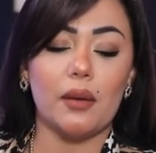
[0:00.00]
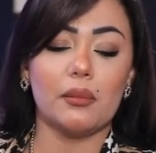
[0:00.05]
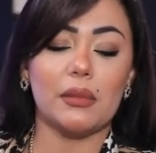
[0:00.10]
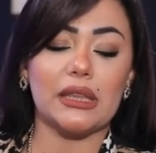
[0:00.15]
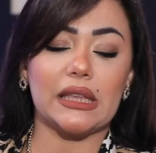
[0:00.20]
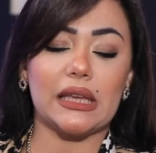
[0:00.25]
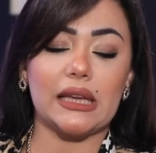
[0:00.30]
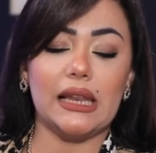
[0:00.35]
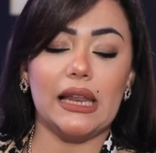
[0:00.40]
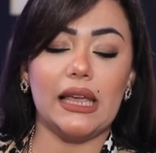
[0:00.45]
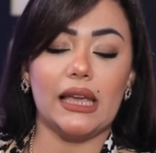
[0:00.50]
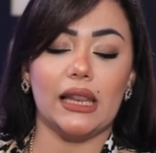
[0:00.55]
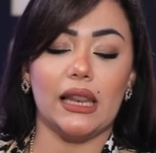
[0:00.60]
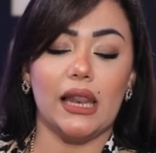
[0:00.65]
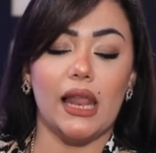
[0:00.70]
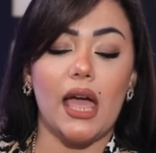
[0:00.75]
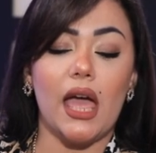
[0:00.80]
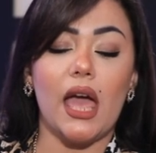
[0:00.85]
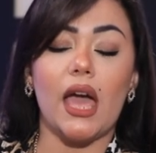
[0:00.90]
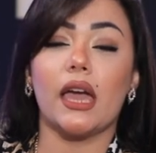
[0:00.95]
من خلال
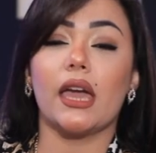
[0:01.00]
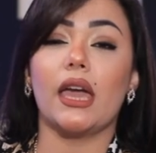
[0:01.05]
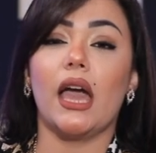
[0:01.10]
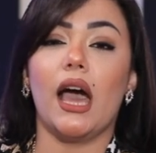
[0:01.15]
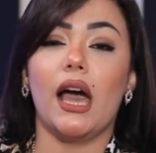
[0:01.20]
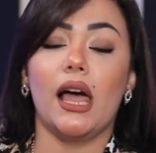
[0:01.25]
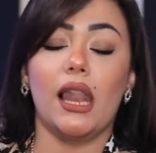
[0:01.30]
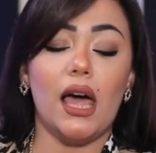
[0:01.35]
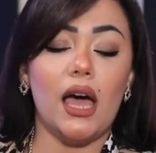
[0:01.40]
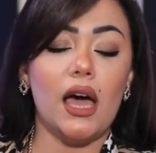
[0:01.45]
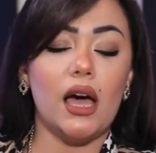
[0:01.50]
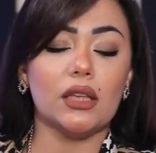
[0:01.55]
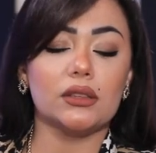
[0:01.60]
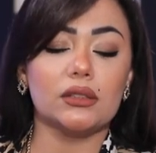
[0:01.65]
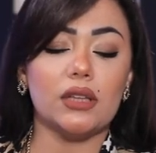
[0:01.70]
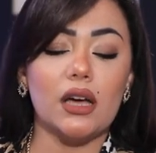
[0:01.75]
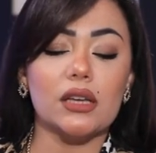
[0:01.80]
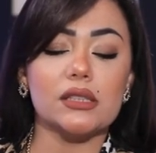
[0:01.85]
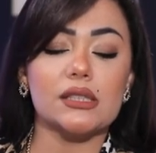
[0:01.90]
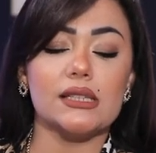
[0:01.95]
جعلها
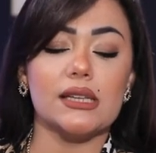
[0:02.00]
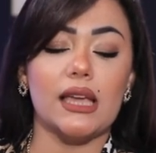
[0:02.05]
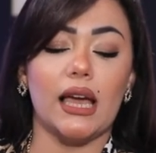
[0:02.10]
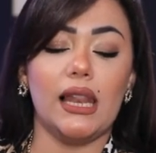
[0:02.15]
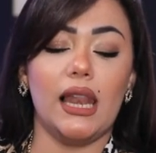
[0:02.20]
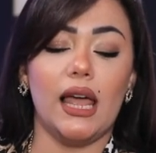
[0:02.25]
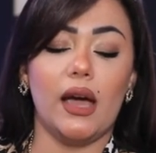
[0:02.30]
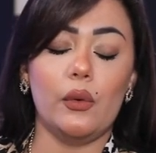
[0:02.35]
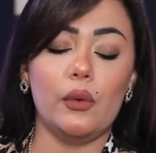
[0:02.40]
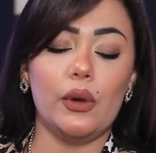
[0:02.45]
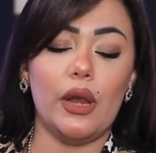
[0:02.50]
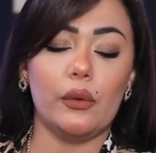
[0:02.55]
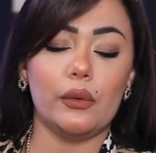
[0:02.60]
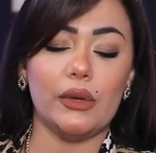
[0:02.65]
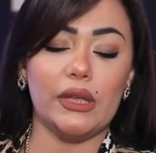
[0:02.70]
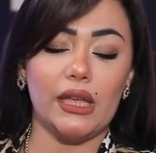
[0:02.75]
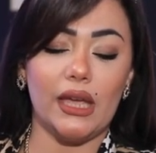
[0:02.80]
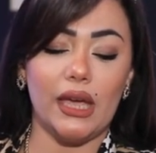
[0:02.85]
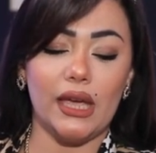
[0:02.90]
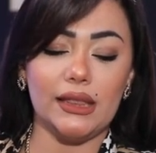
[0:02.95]
تعطي
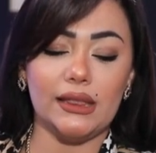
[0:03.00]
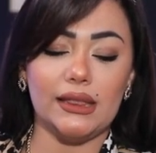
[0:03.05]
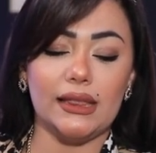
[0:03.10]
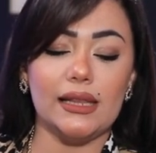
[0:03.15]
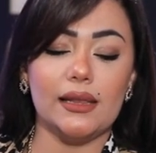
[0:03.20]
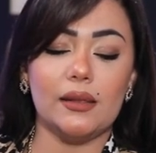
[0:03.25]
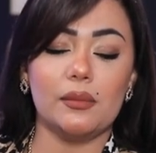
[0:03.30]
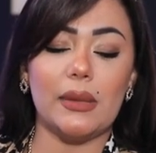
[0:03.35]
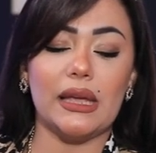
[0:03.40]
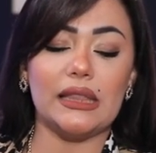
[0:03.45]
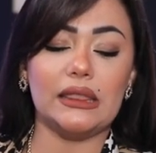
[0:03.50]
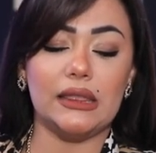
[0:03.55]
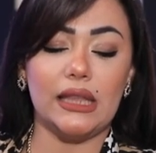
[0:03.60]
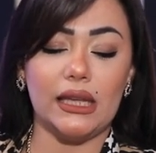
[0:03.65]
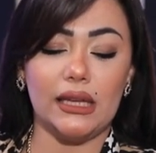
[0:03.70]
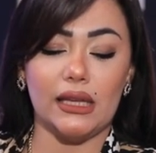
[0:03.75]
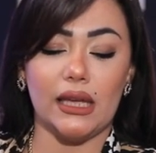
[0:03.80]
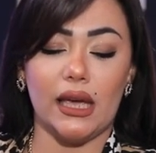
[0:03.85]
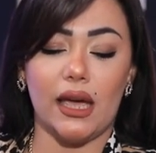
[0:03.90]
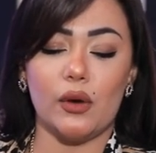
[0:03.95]
الأولويات
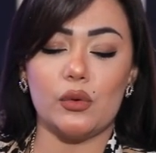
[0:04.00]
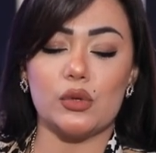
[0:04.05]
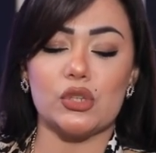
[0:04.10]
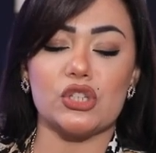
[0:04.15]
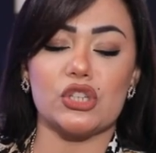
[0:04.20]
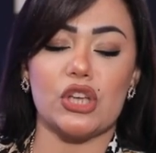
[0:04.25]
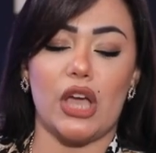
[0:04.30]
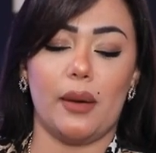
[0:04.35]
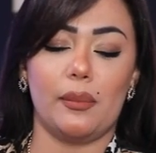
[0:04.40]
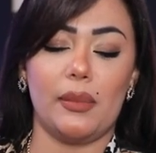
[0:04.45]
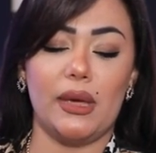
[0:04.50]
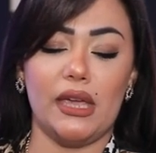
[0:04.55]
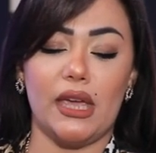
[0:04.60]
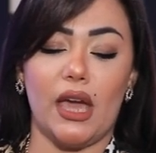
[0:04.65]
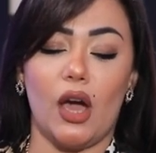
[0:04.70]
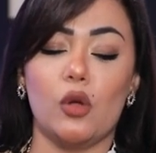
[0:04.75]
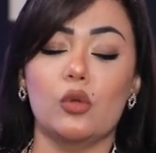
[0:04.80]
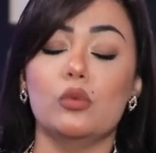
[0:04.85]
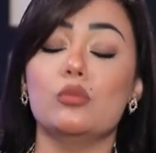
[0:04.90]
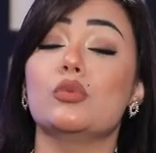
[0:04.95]
للمادية أو
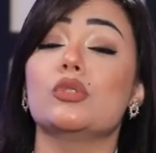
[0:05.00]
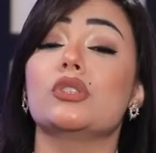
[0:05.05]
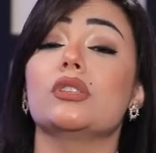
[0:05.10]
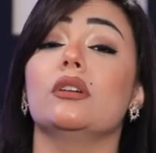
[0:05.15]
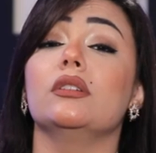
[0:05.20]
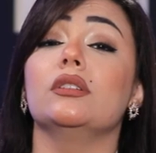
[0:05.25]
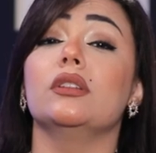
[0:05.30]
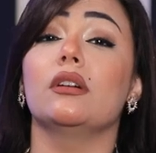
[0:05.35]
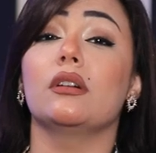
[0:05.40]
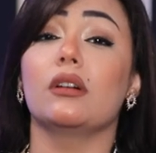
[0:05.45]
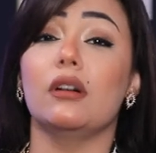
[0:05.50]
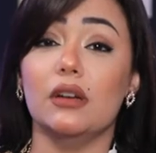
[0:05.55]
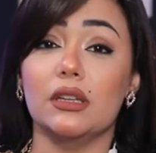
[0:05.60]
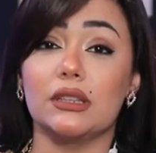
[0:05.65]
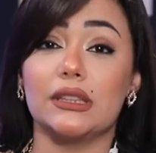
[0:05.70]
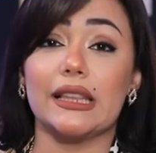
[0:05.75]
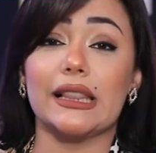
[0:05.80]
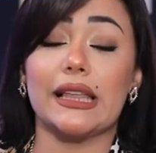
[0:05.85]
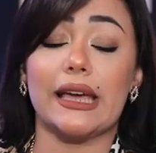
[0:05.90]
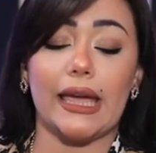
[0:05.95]
الشعبية أو
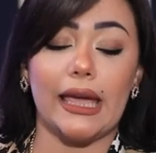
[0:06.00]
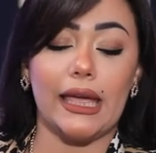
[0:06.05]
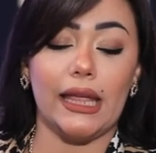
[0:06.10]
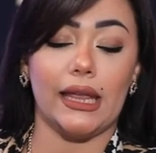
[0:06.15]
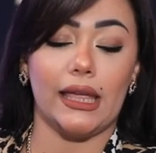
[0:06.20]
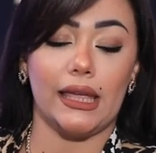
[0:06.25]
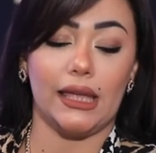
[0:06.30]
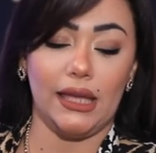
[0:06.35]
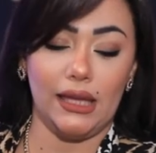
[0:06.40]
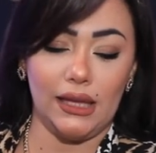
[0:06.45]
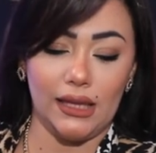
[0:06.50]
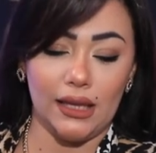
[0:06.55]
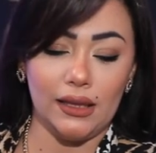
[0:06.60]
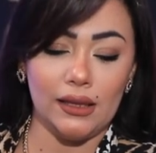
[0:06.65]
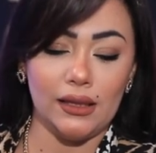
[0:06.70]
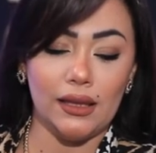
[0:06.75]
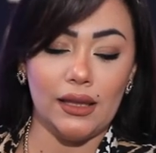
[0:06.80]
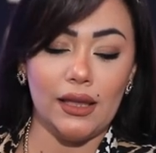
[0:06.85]
المصادقات الخارجية